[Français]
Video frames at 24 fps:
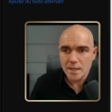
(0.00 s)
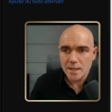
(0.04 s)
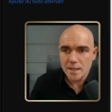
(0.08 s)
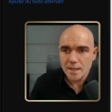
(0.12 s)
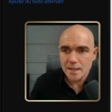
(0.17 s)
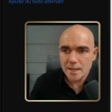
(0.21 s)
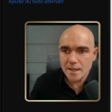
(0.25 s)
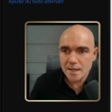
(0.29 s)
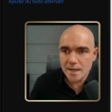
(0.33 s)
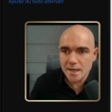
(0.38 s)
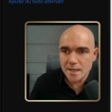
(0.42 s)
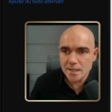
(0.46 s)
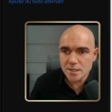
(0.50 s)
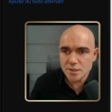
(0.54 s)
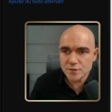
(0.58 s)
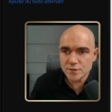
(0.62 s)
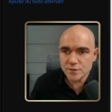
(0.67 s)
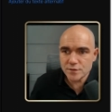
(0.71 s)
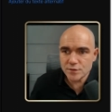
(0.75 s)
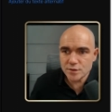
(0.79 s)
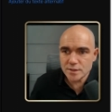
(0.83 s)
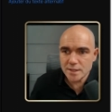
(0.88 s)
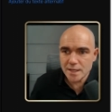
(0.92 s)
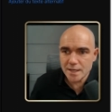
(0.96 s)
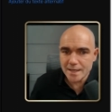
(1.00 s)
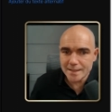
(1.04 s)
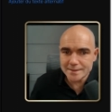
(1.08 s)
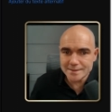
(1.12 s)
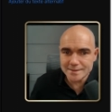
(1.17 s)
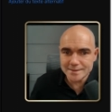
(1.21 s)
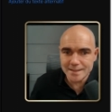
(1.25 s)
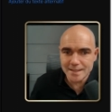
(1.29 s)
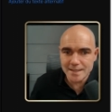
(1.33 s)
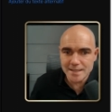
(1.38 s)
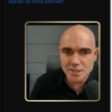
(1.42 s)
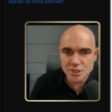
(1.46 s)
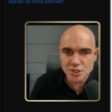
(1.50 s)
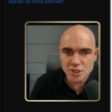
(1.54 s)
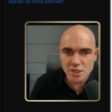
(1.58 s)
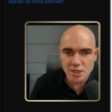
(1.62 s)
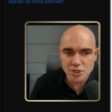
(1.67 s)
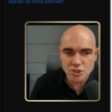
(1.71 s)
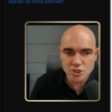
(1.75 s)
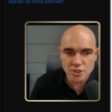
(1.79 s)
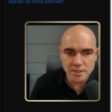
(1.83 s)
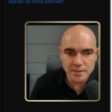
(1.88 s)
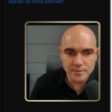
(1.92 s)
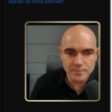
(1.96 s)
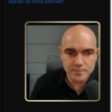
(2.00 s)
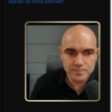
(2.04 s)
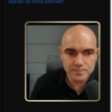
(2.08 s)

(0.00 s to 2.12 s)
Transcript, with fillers: et là je vais venir la télécharger.